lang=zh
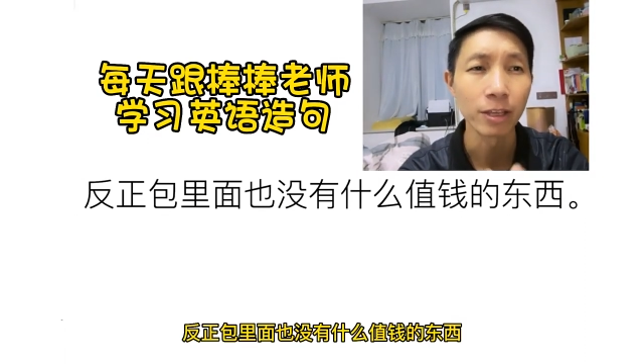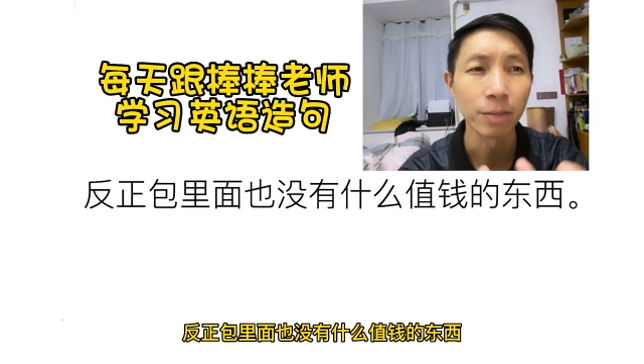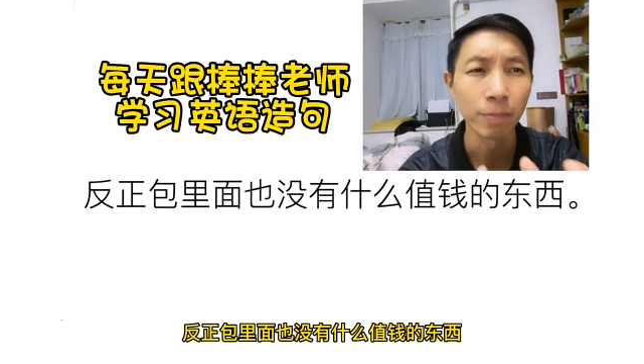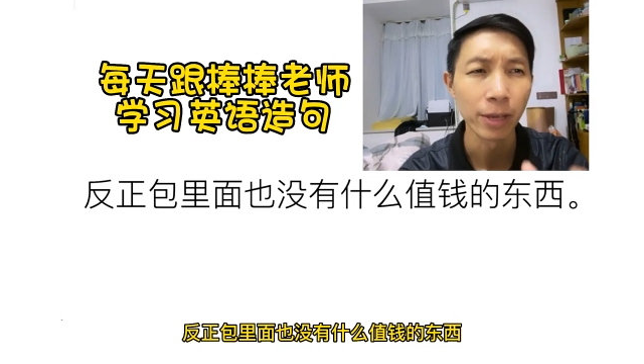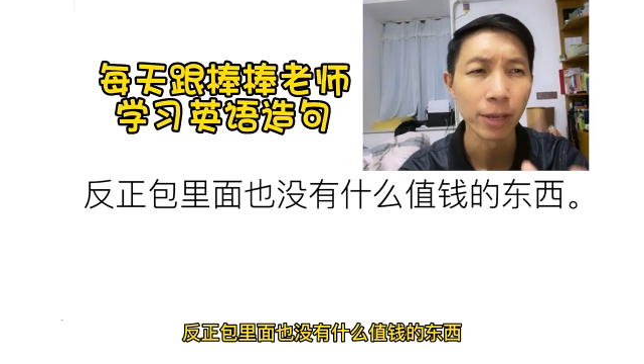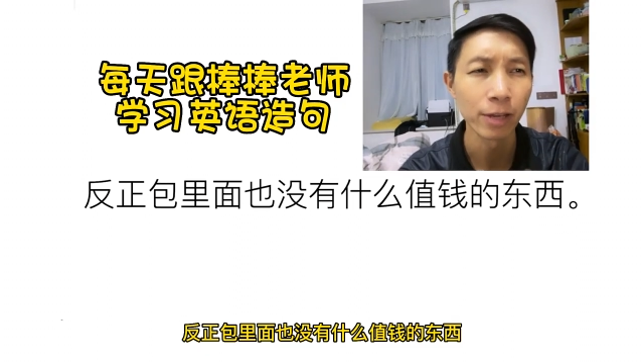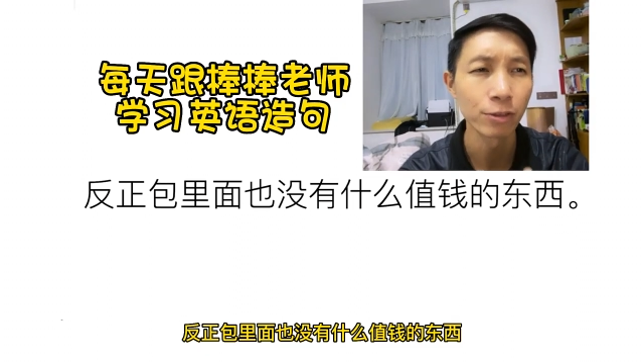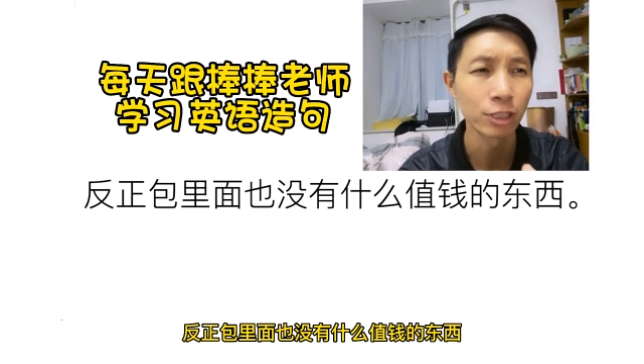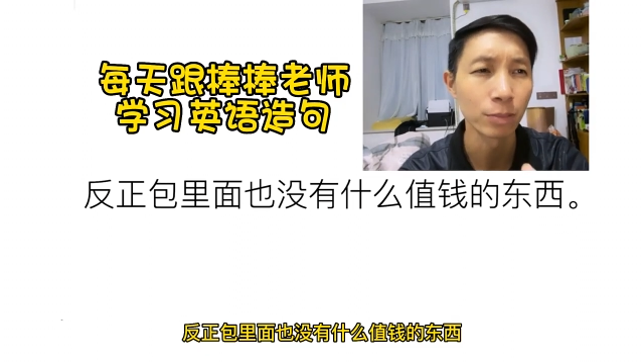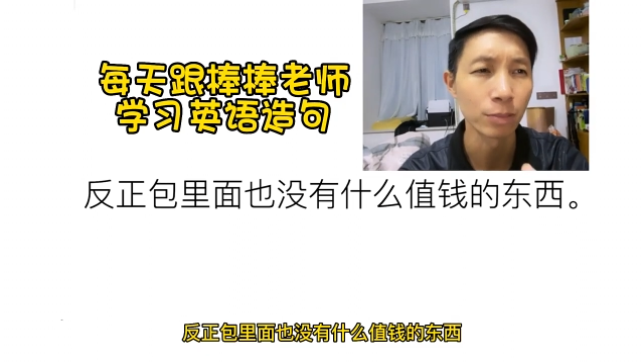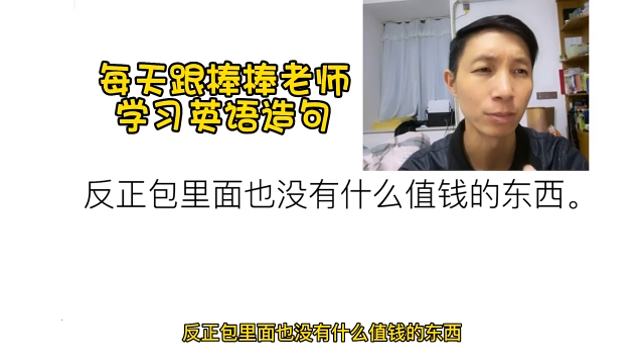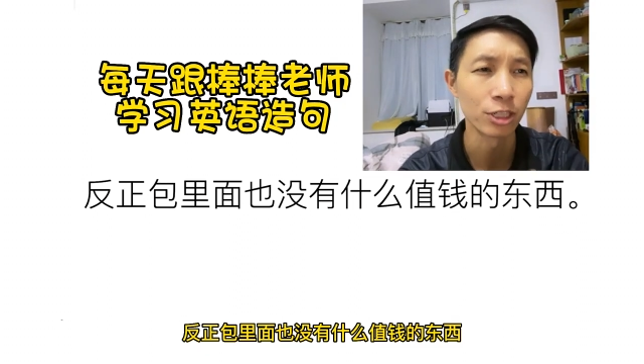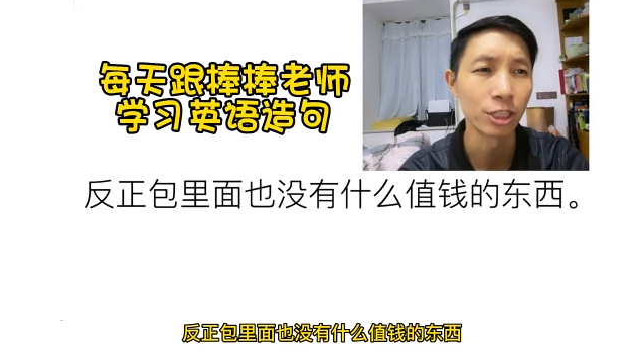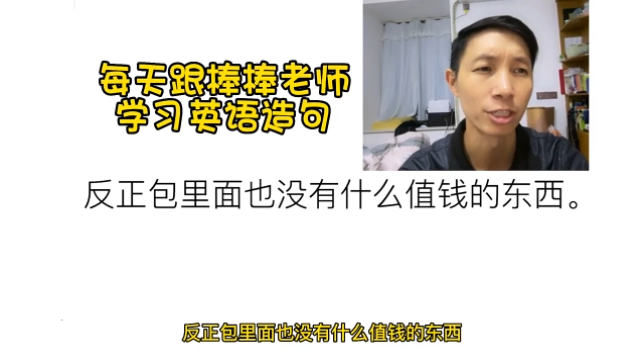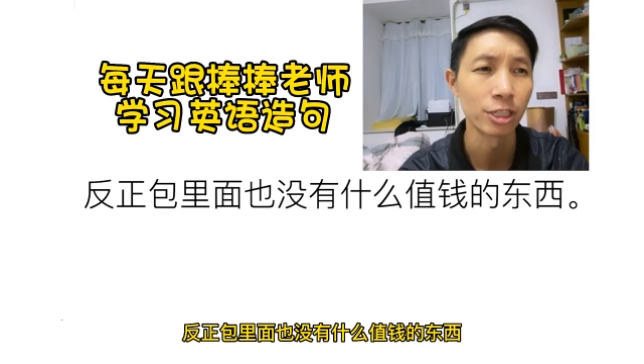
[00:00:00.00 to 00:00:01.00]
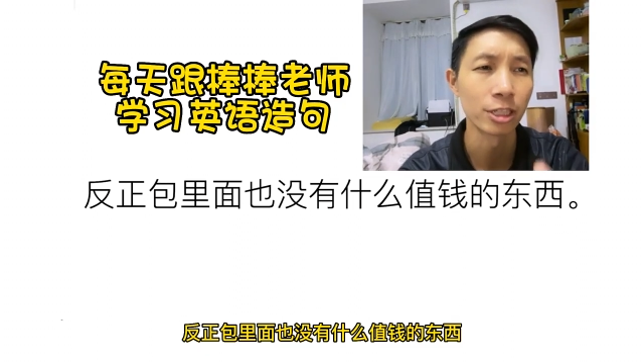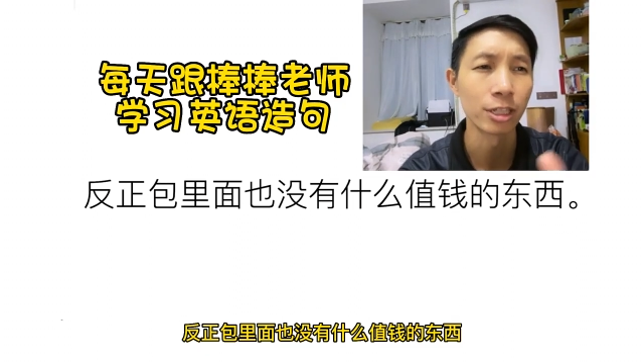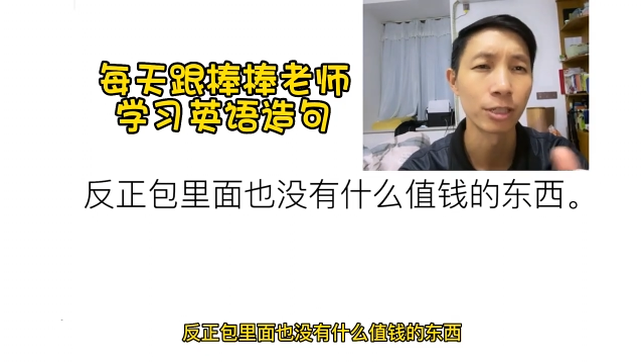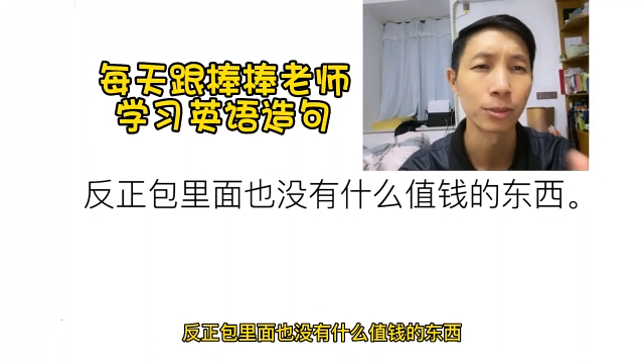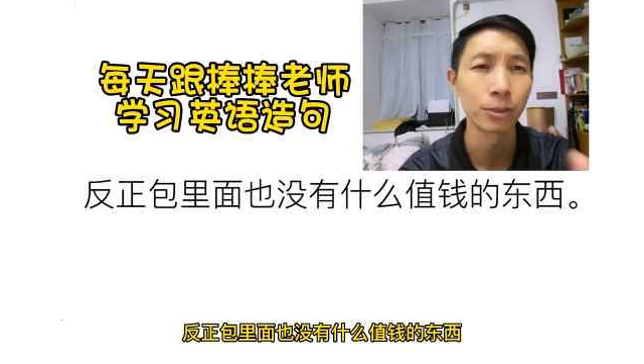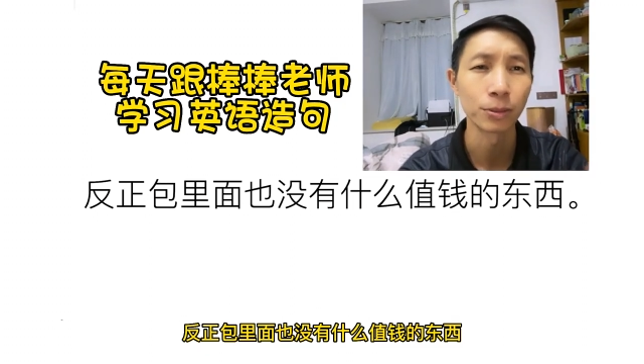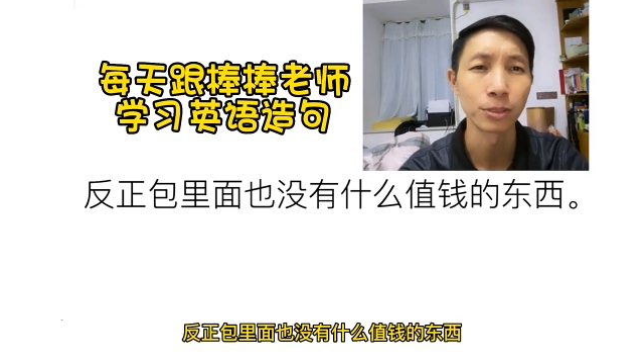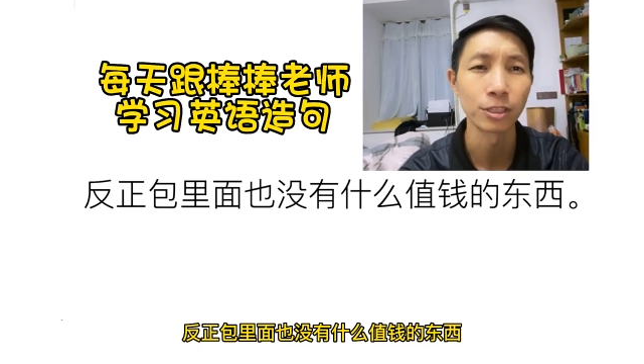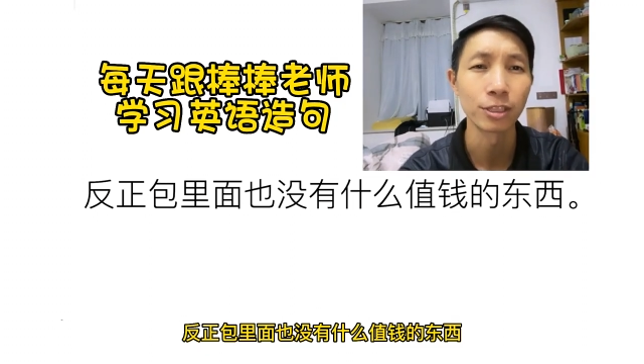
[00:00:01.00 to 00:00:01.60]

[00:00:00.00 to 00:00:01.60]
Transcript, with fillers: 也没有什么值钱的东